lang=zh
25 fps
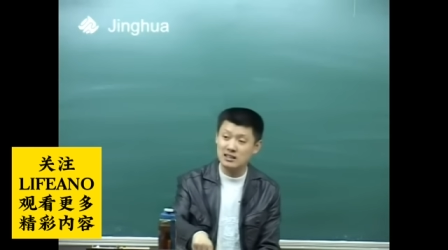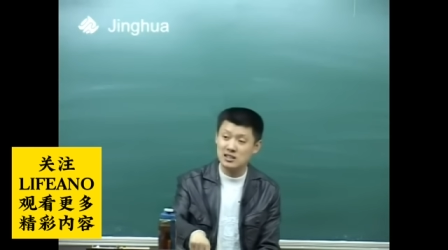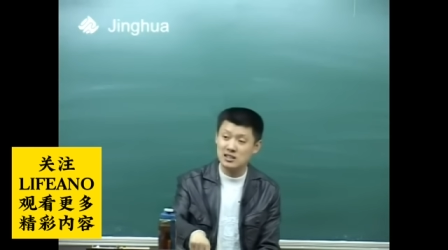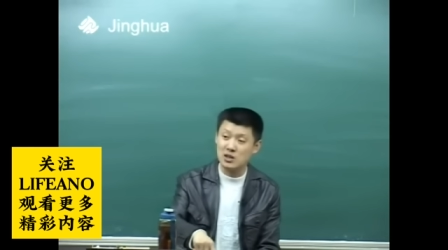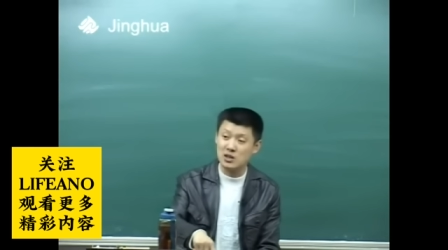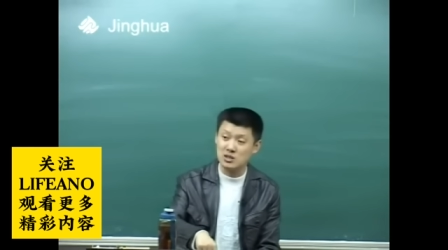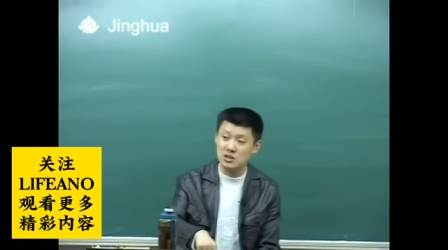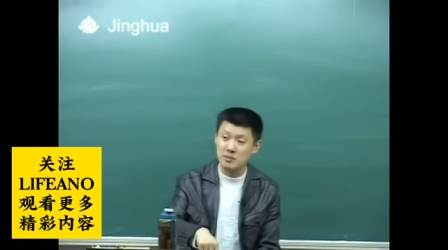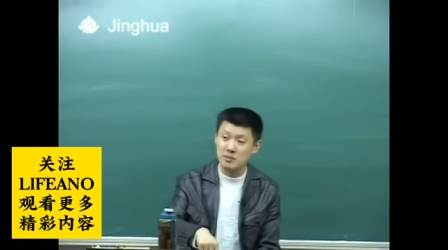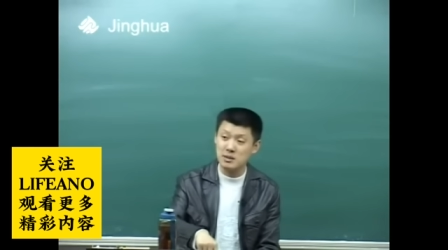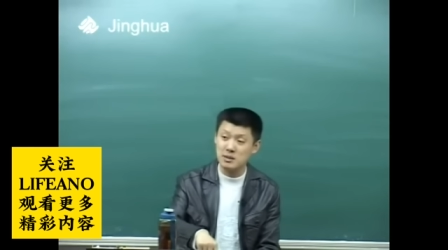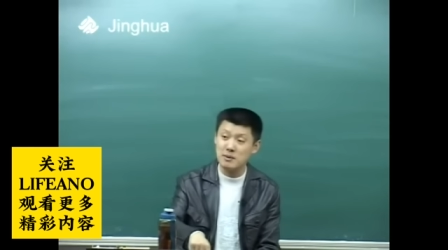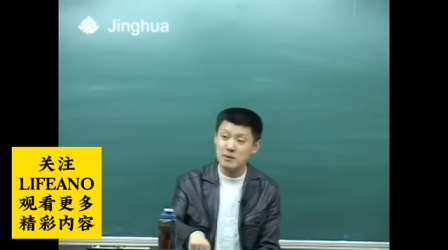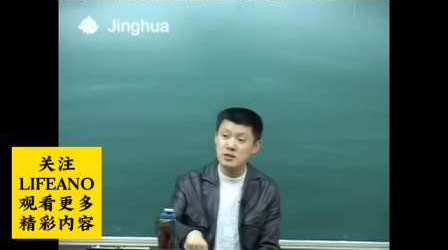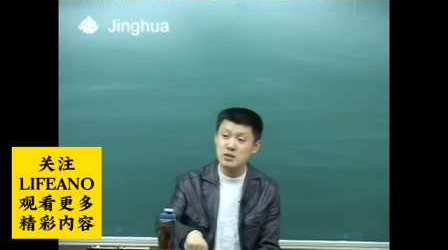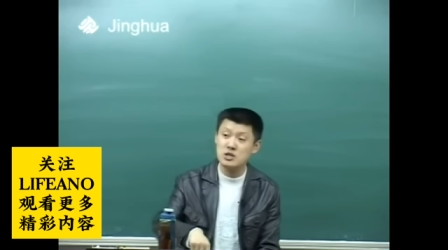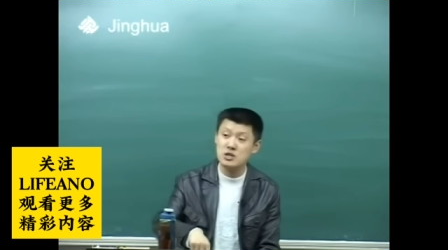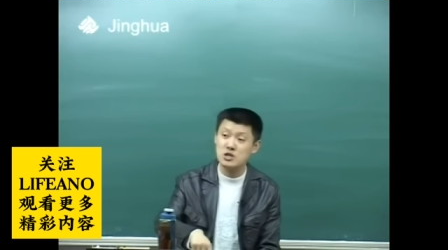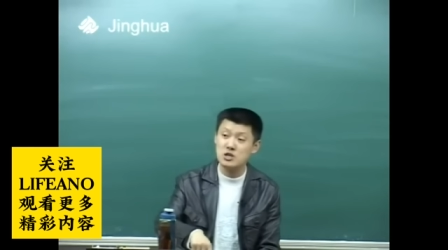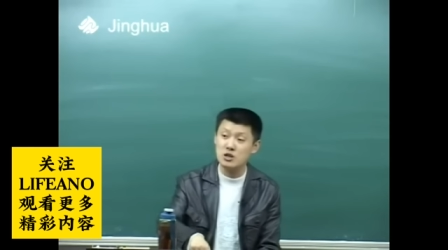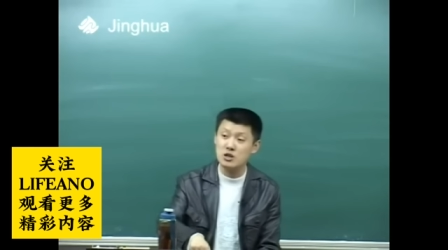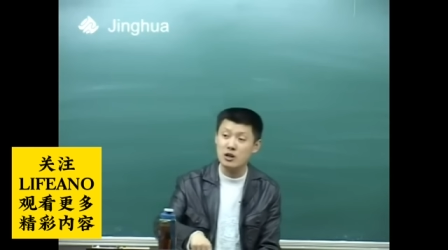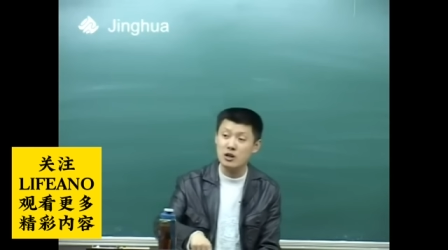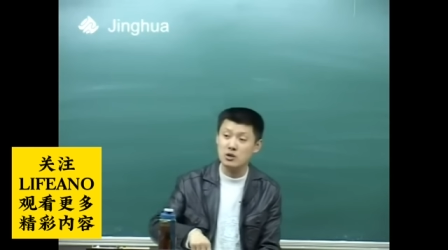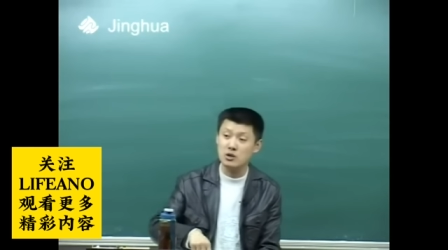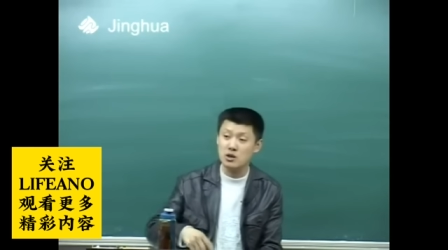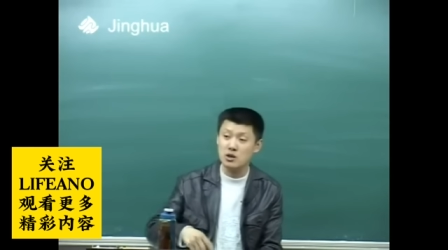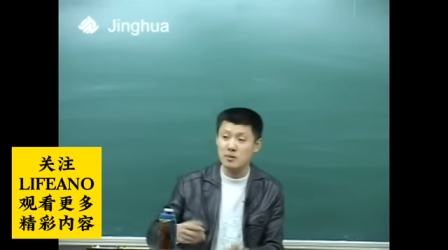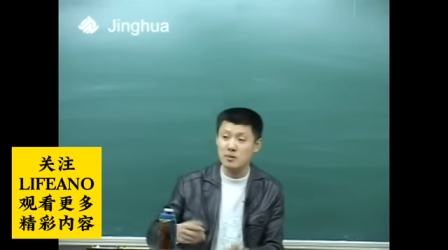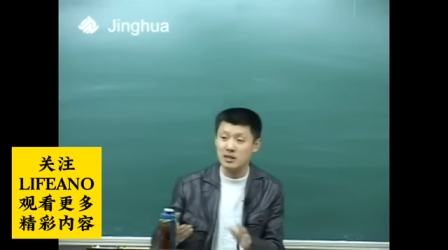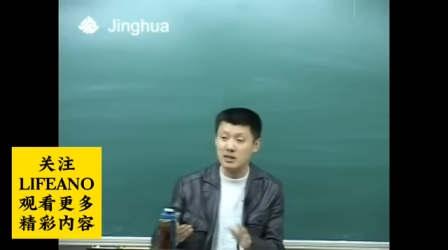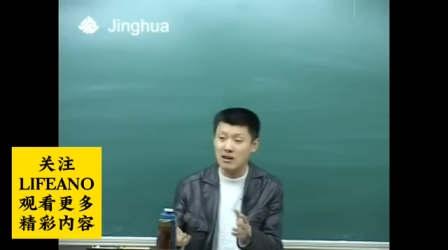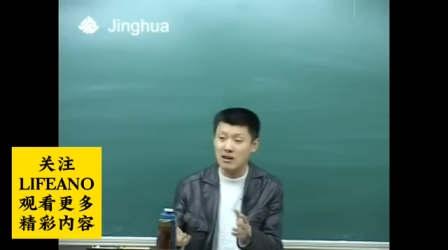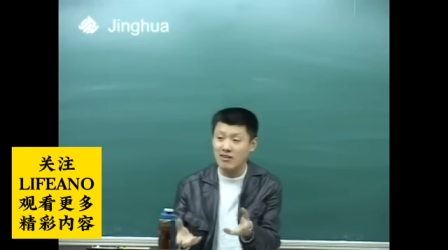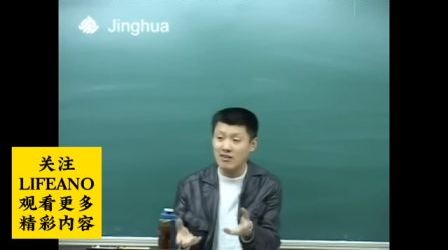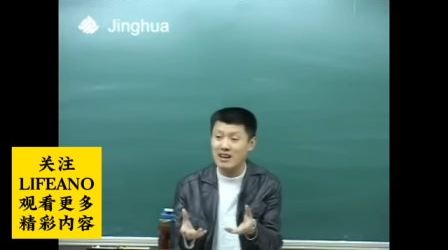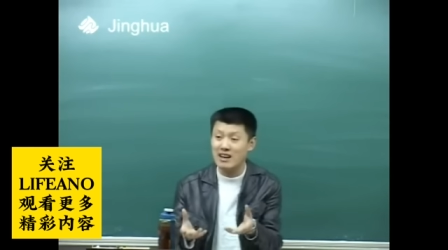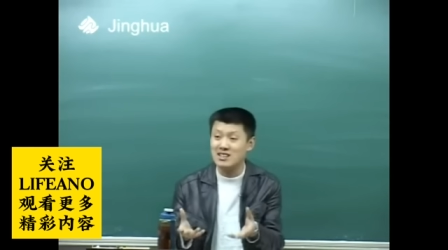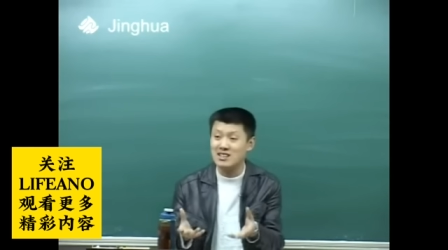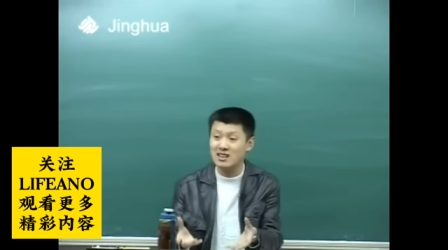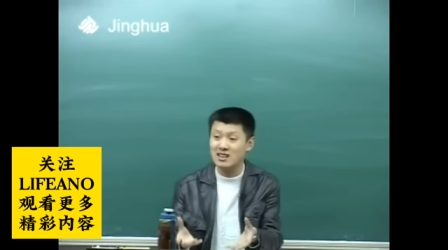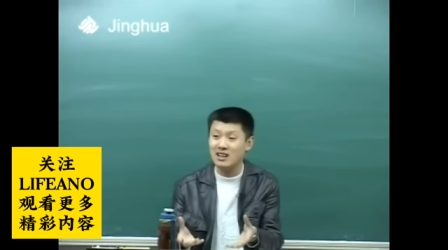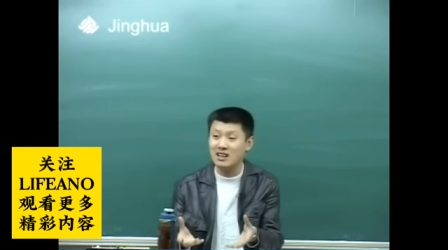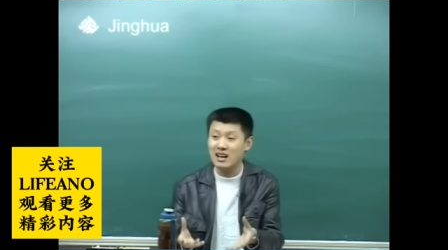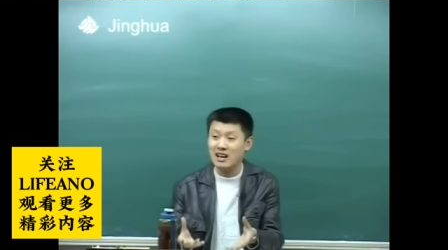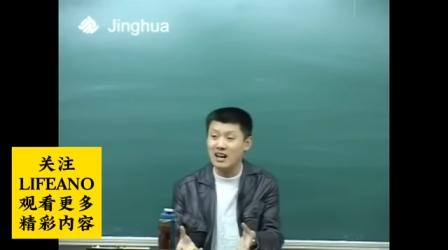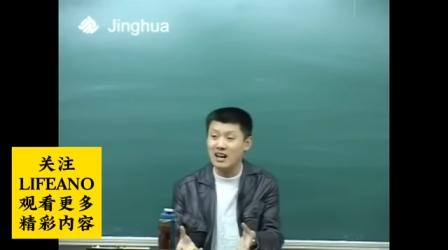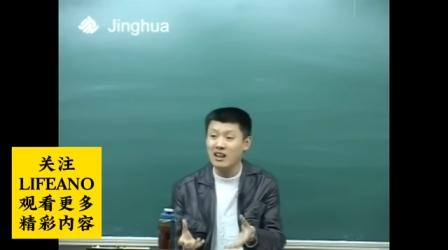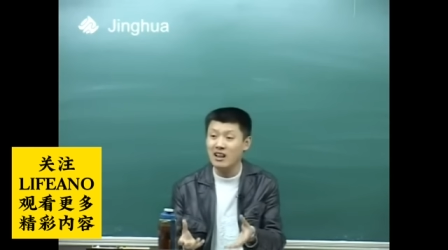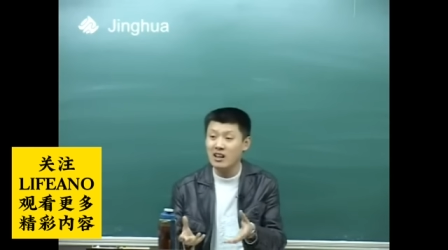叫什么什么市的，就证明它完成
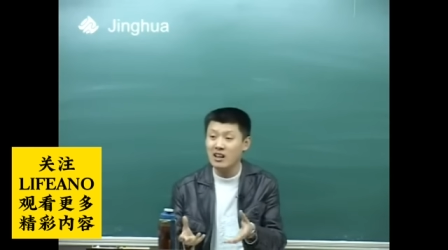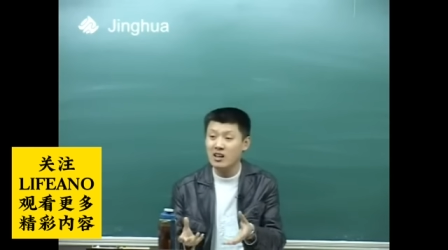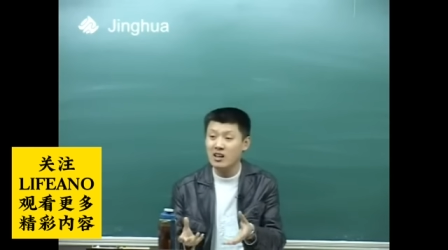了